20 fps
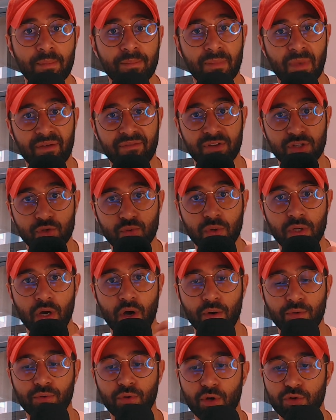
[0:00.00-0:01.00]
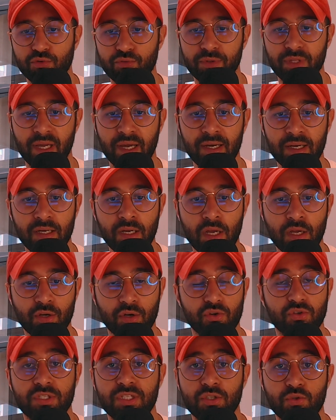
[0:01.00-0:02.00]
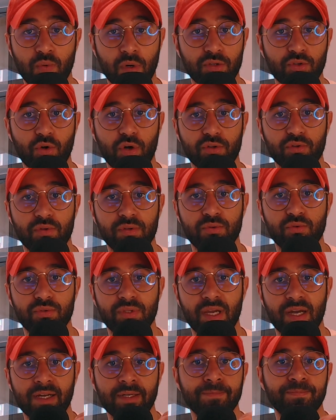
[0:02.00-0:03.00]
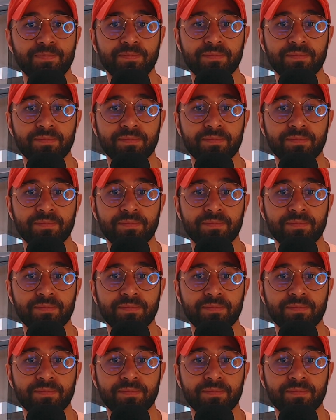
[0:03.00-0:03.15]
mais avait joué en dehors du terrain. Quand je dis jouer en dehors du terrain,